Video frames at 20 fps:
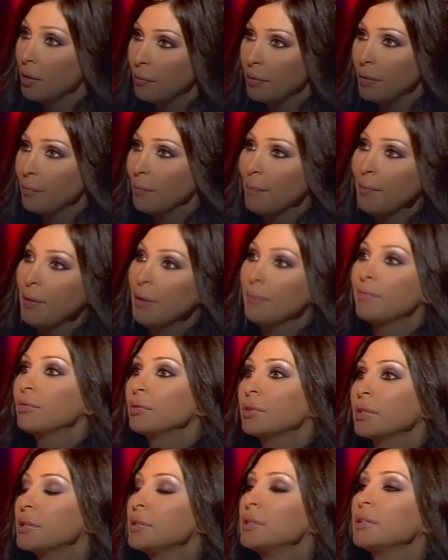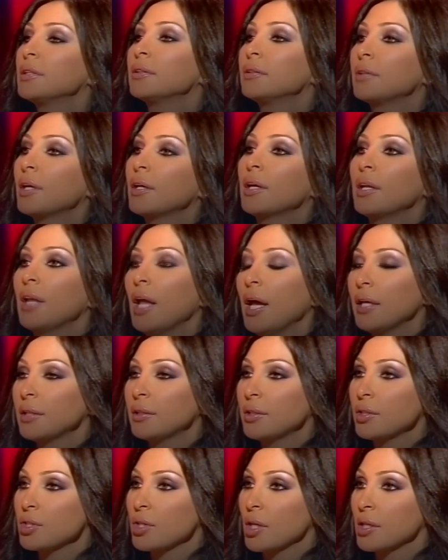ما بحب فوت كثير اضطر
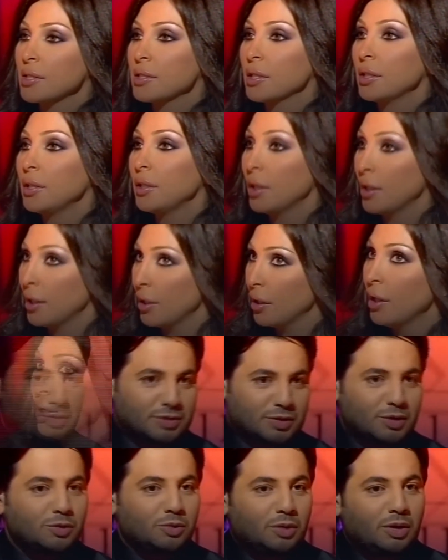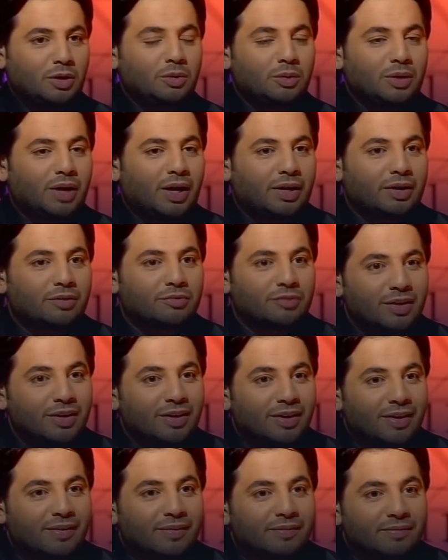لحياتي الشخصيه شخصية إيه بس انه بس لو في
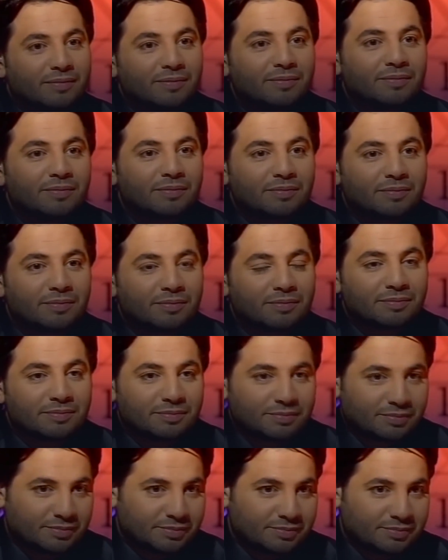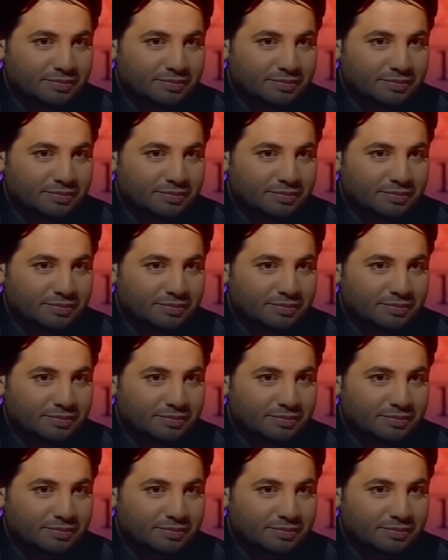كنت قلت وممكن